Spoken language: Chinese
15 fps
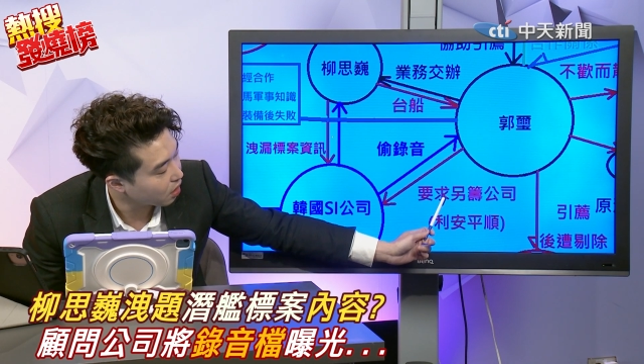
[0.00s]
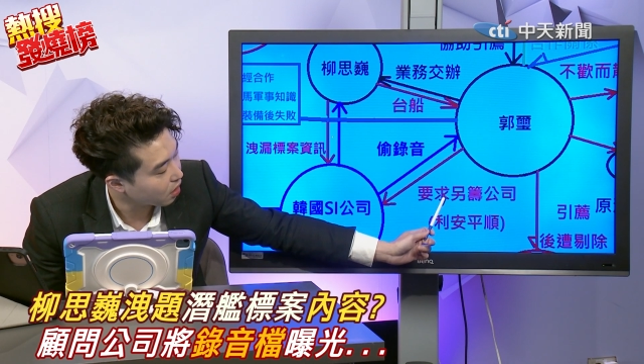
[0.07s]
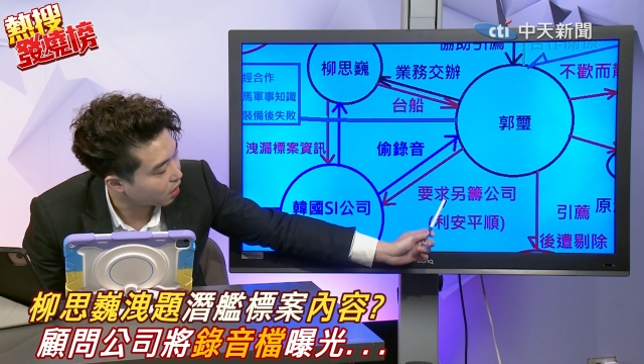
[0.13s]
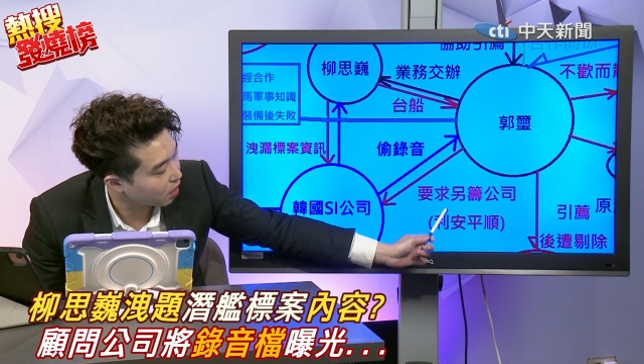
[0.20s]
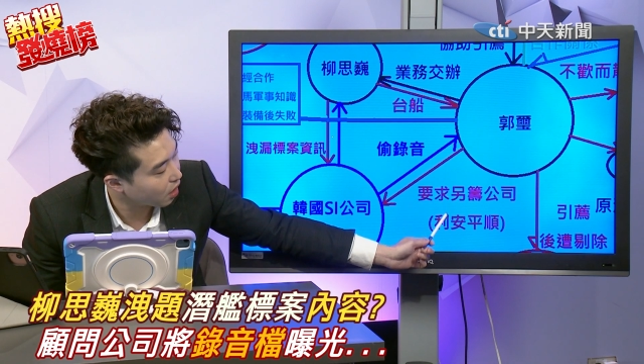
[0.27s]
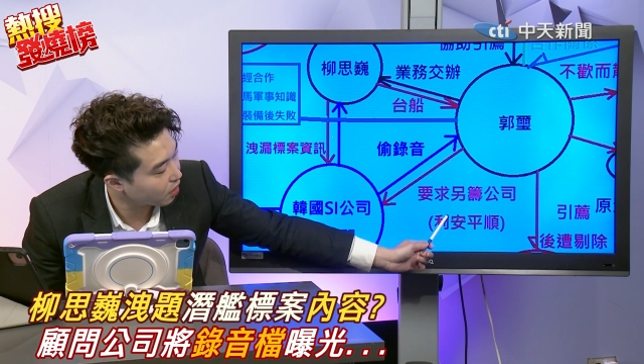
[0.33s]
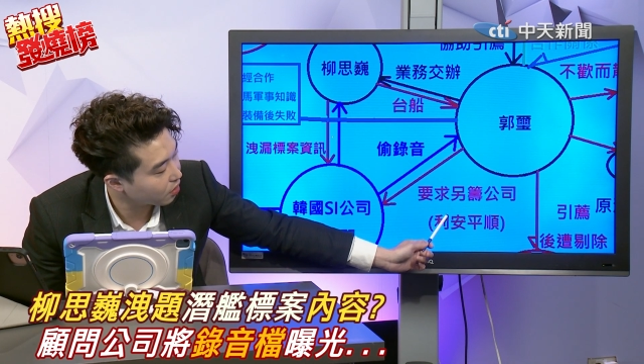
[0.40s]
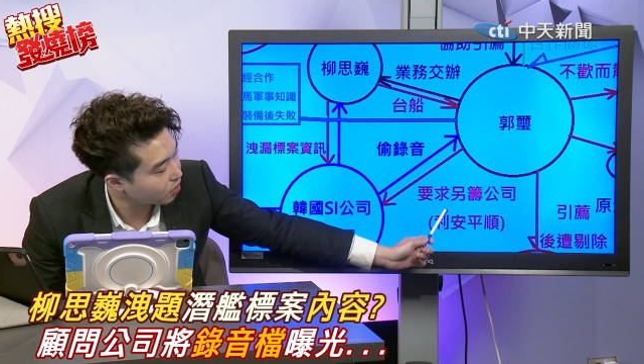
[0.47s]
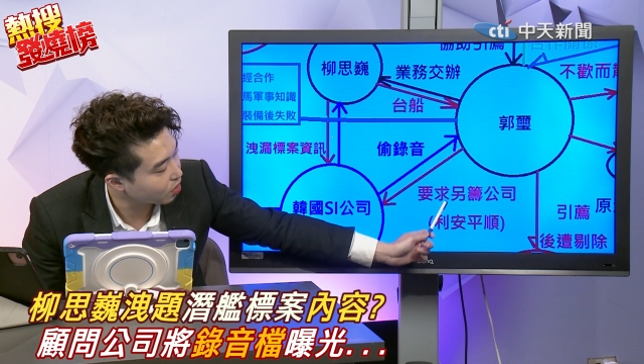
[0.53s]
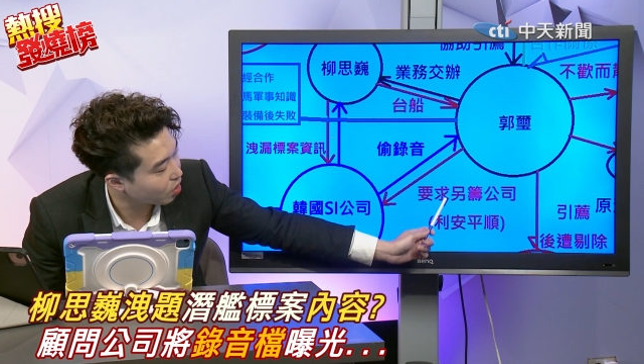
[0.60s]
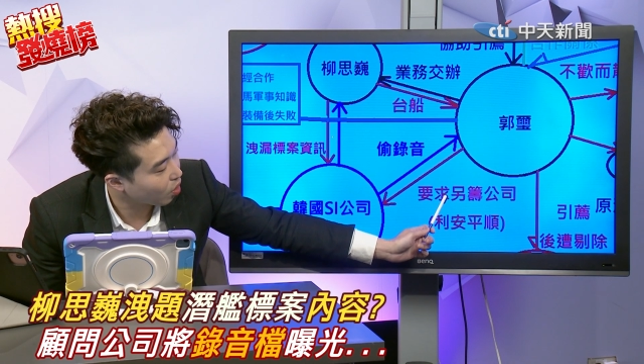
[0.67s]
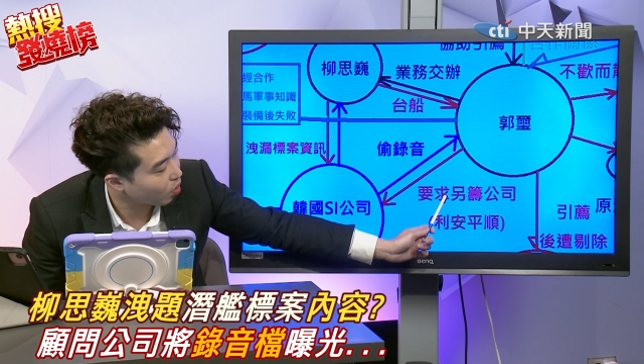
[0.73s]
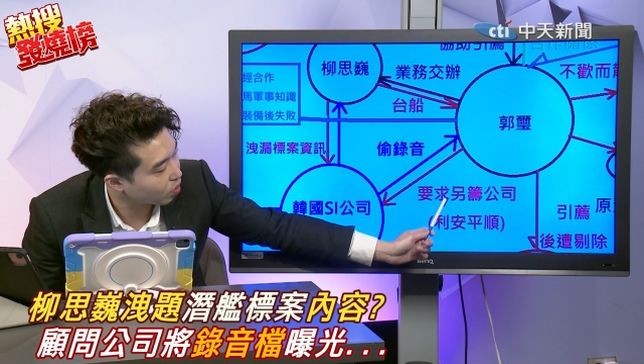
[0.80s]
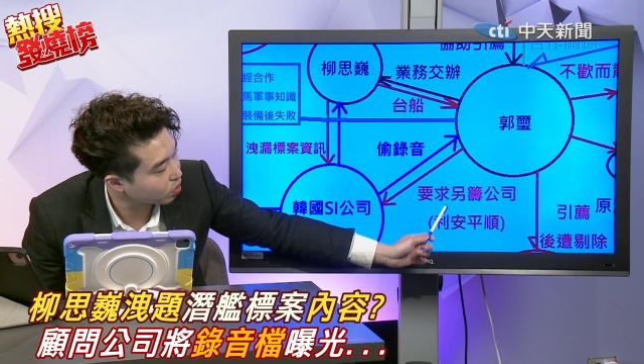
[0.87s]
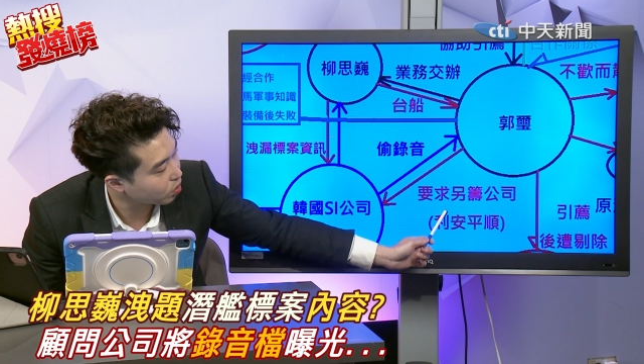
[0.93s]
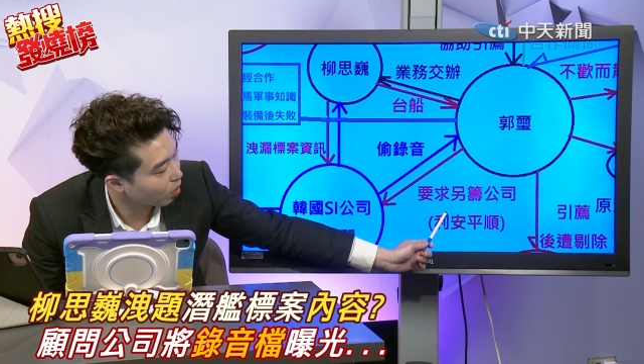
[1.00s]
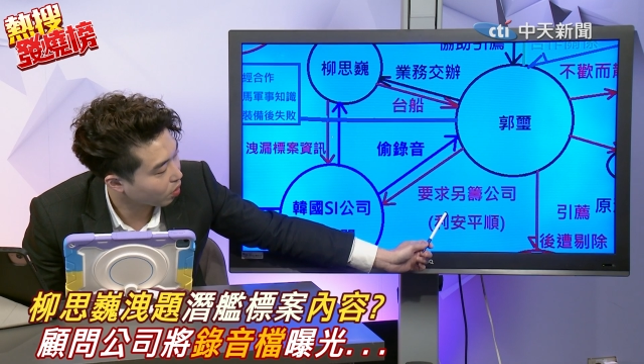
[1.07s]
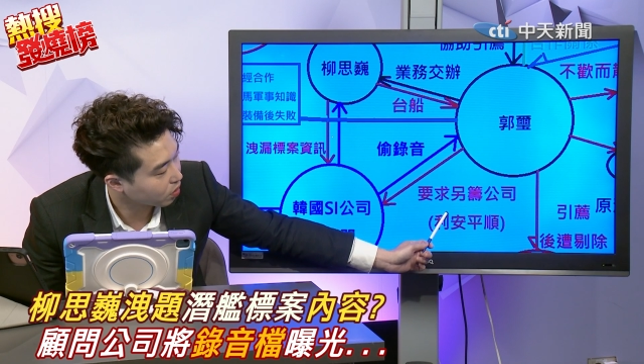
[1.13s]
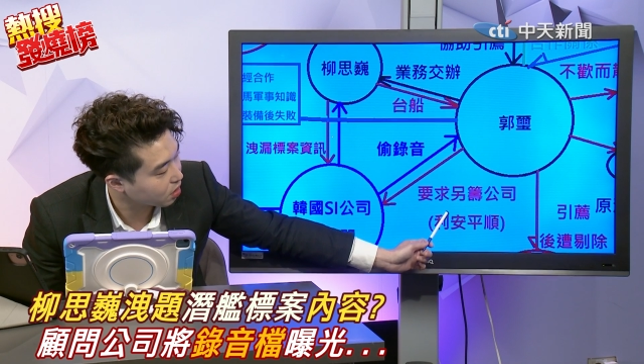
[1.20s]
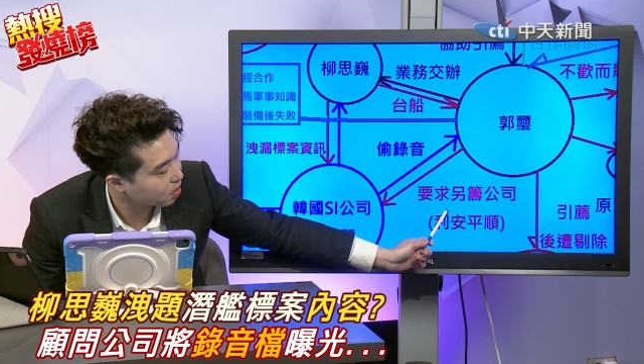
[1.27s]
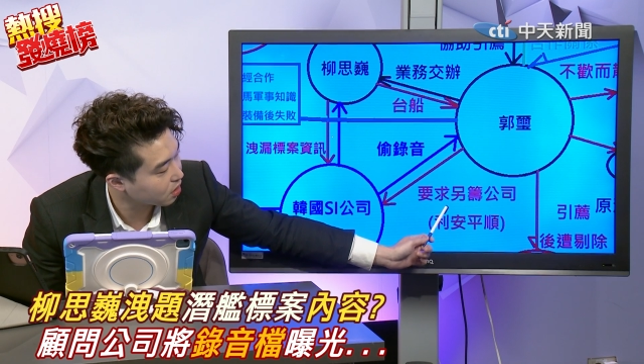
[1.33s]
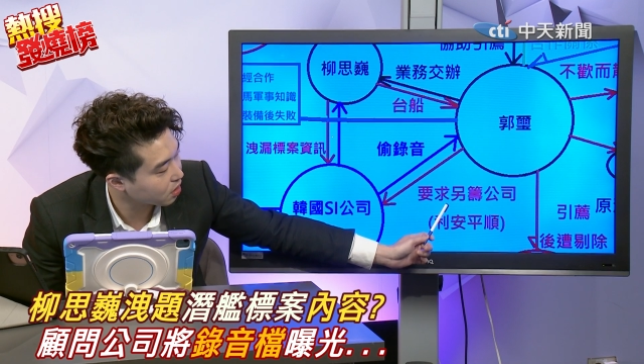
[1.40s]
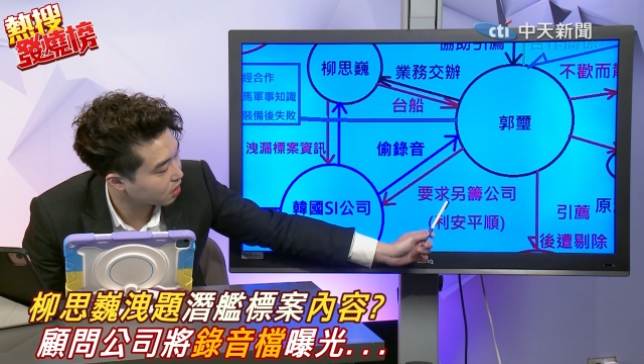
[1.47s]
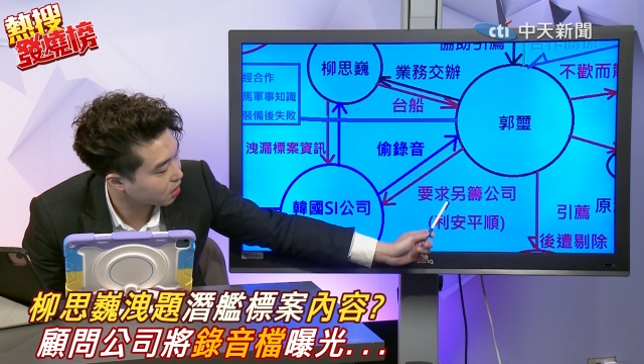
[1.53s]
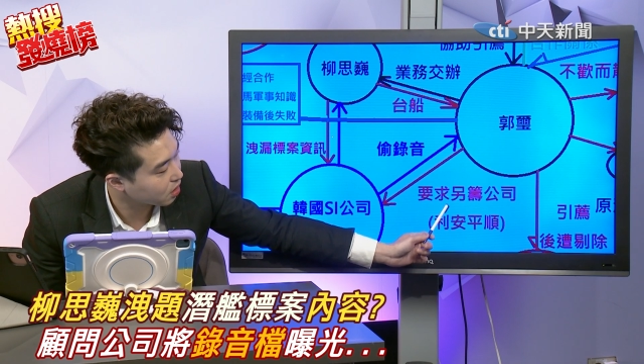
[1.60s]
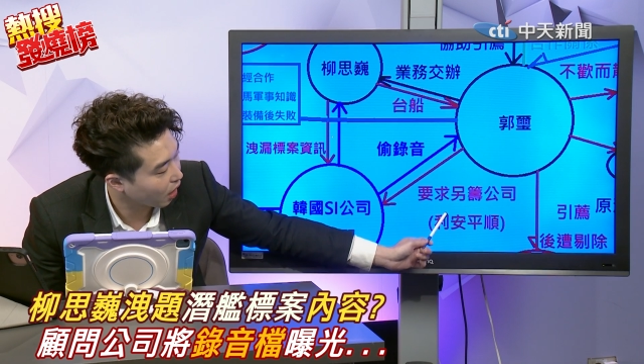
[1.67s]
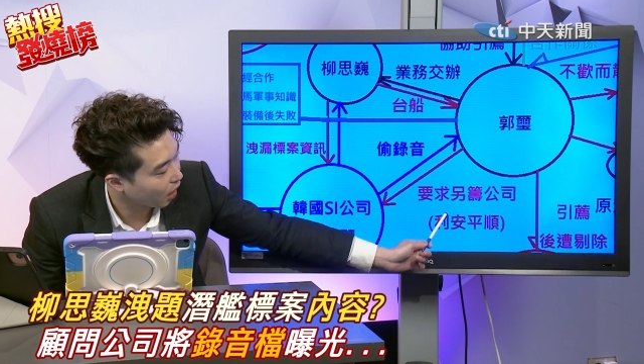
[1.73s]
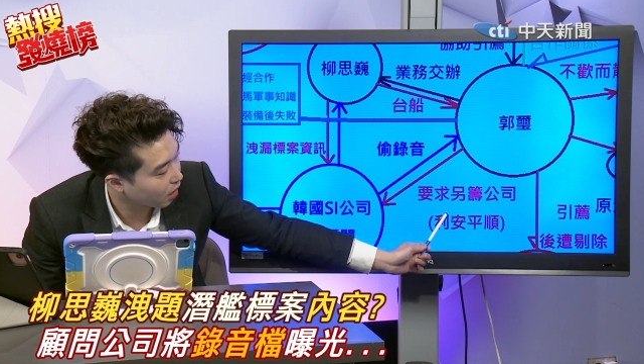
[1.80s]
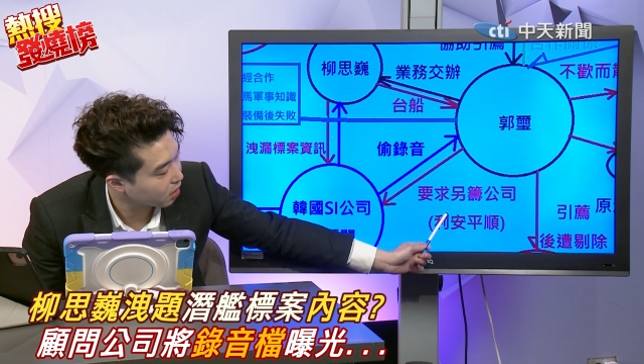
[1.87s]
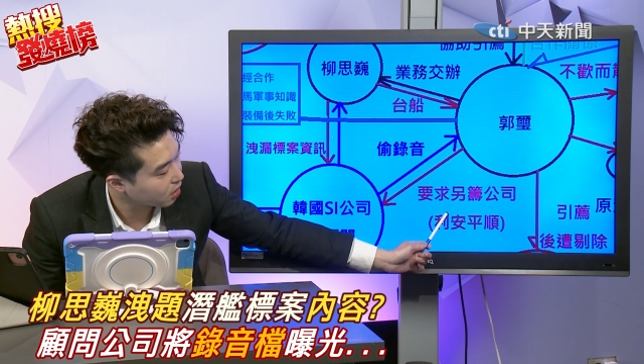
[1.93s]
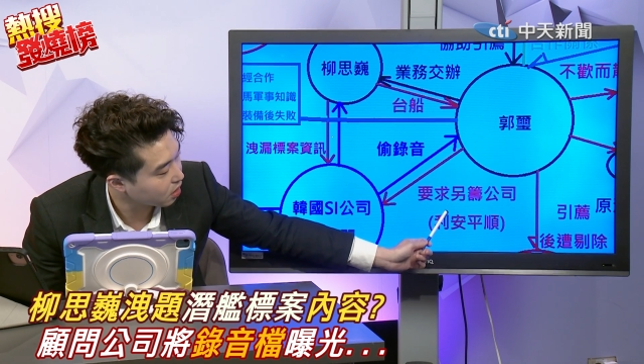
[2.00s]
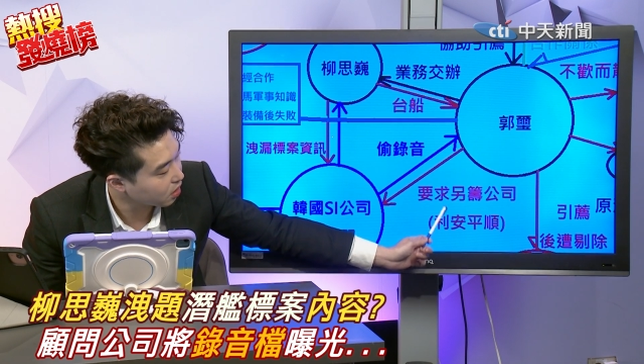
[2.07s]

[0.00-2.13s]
人头董事长，